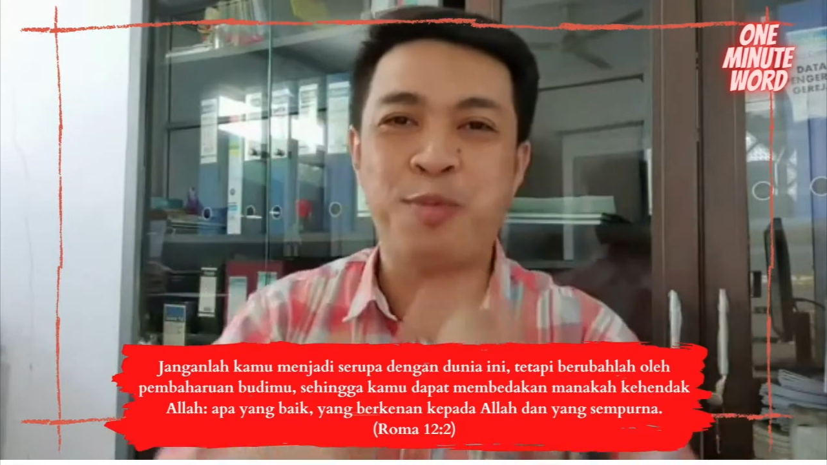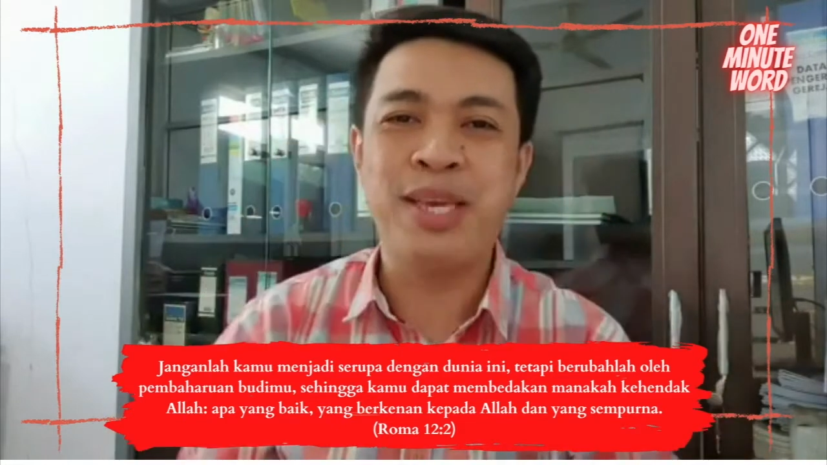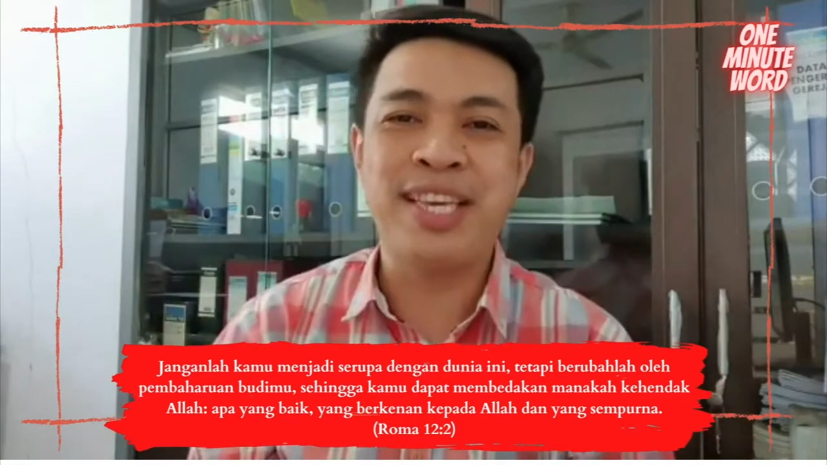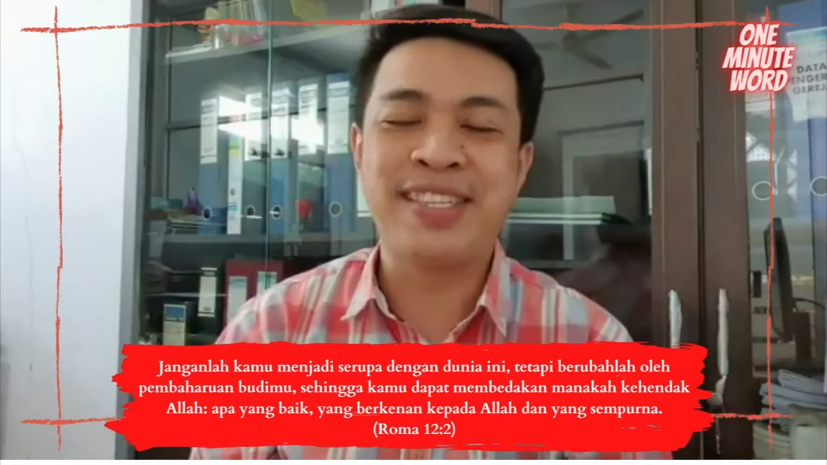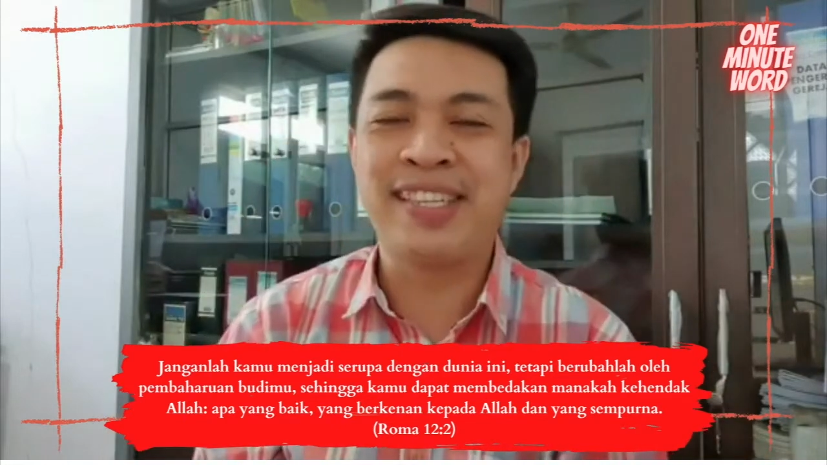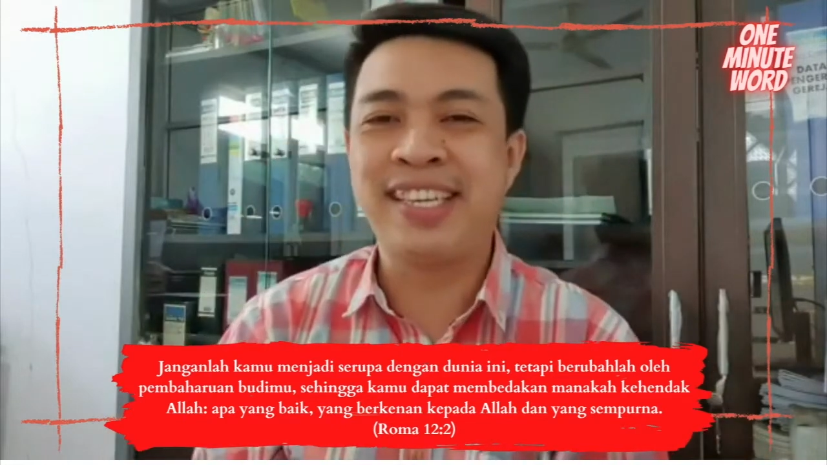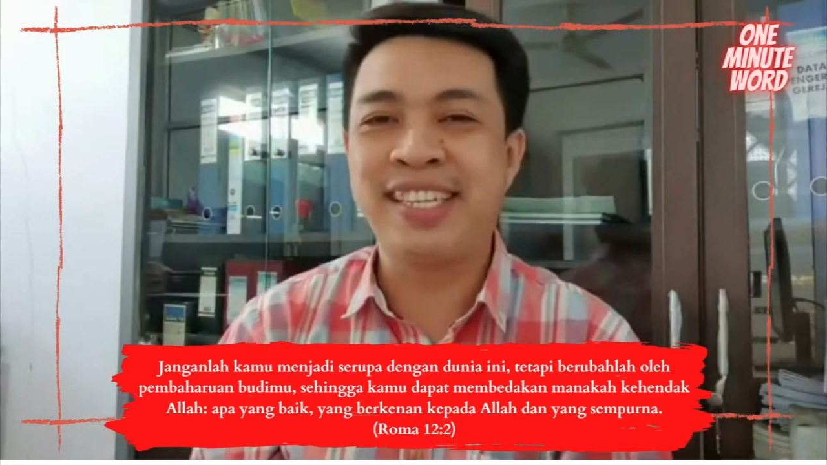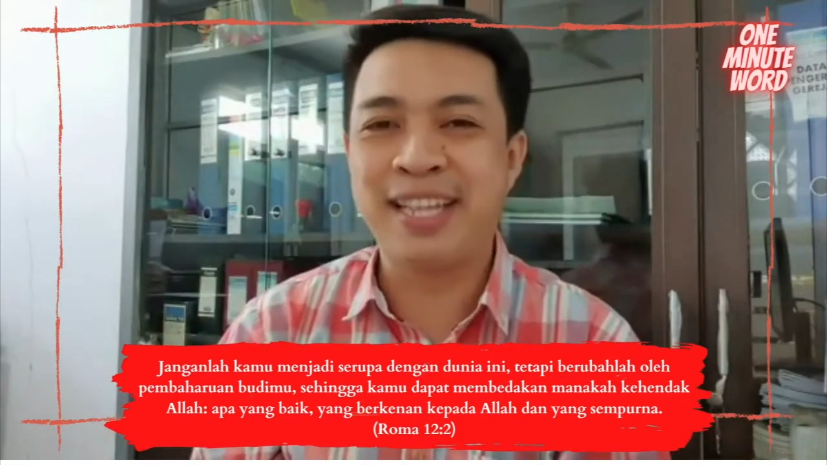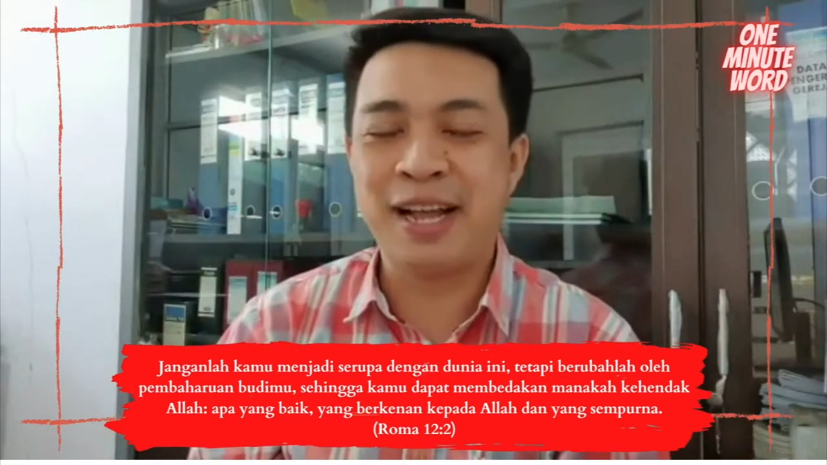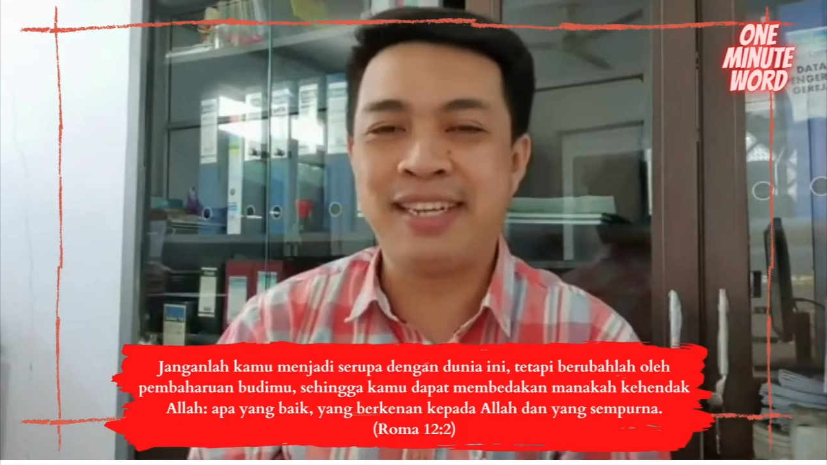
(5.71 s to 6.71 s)
pikiran
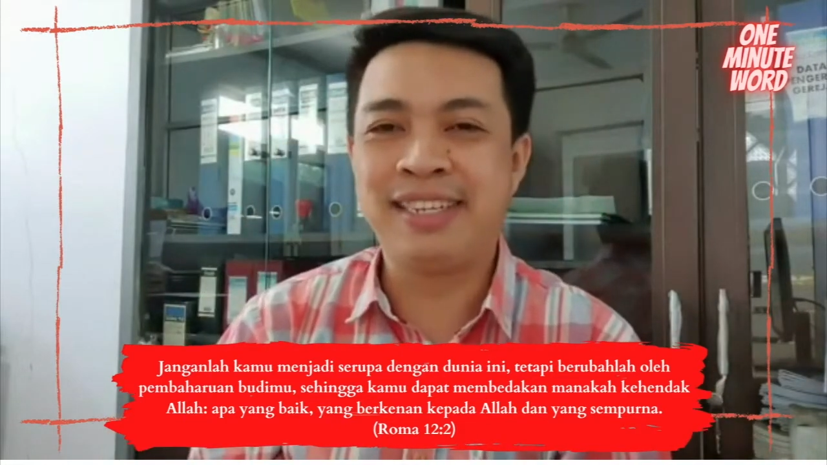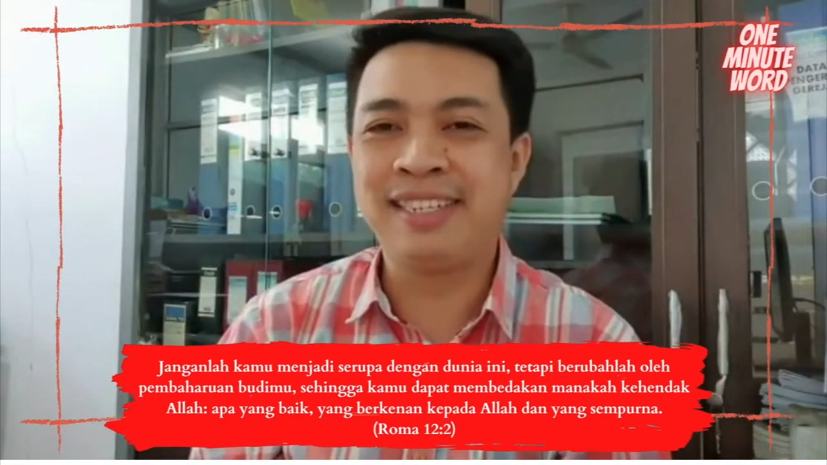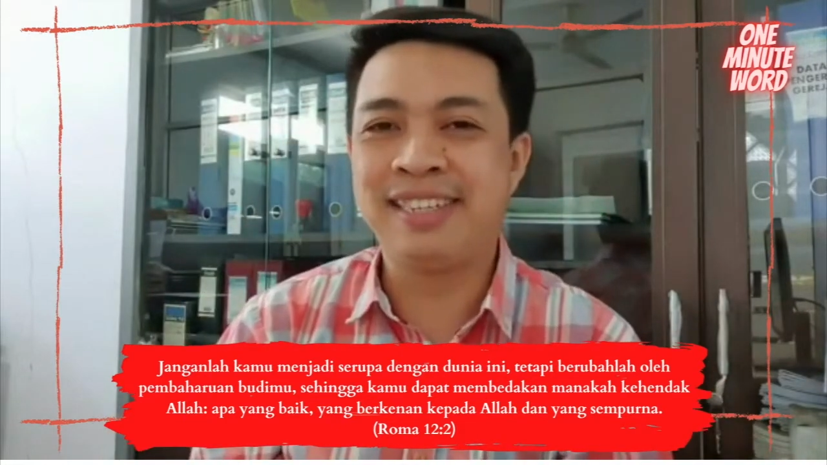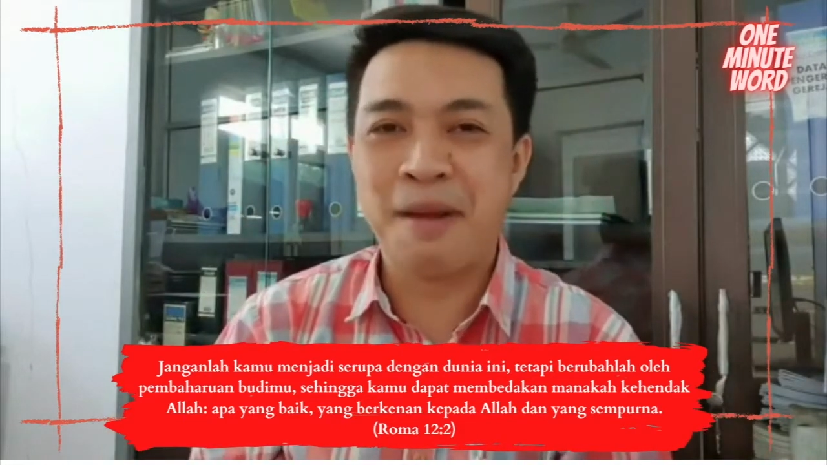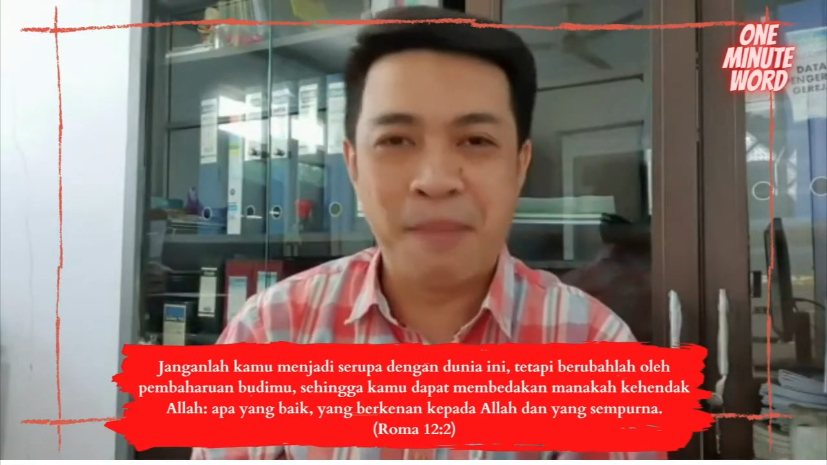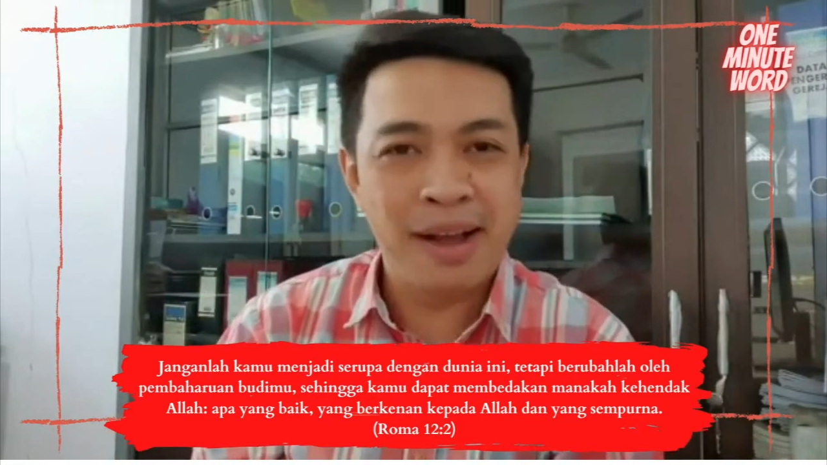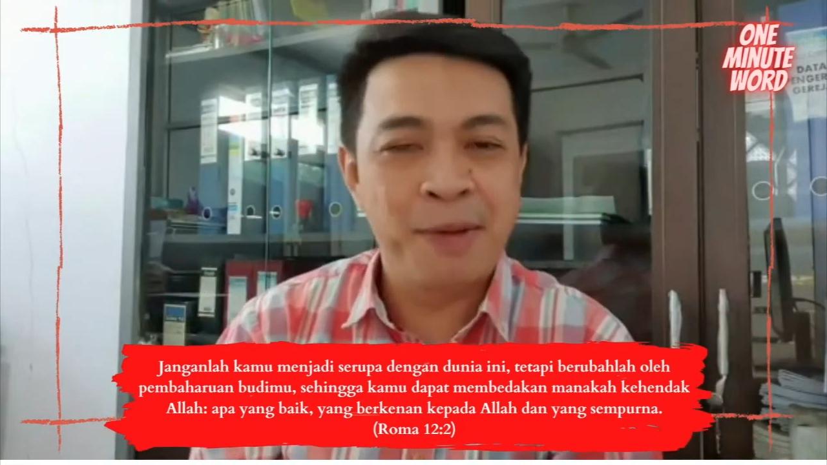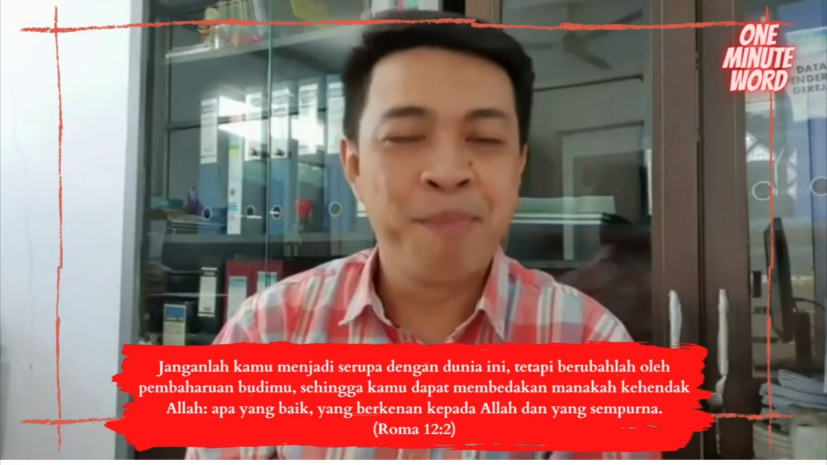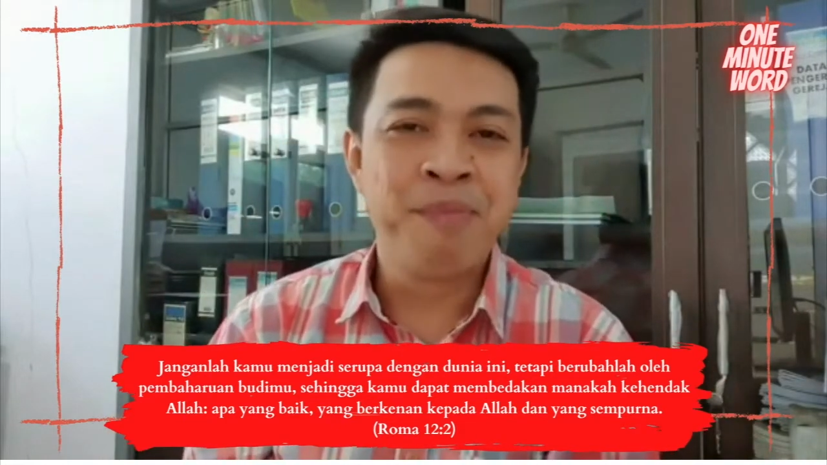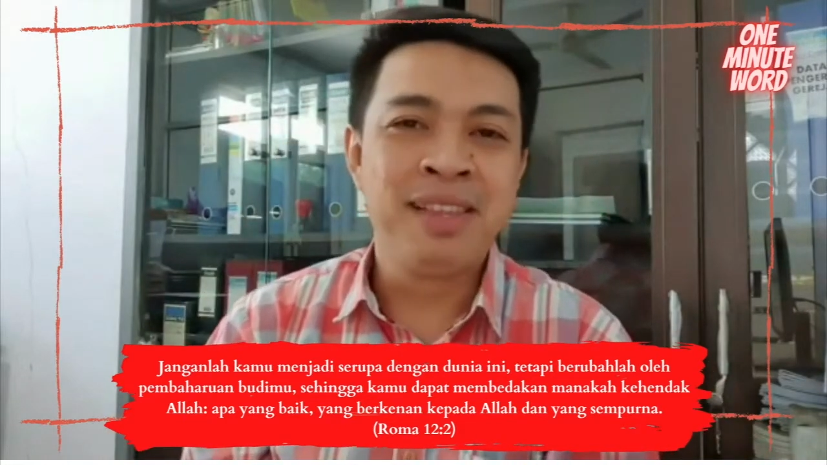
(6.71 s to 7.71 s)
kita. Kenapa?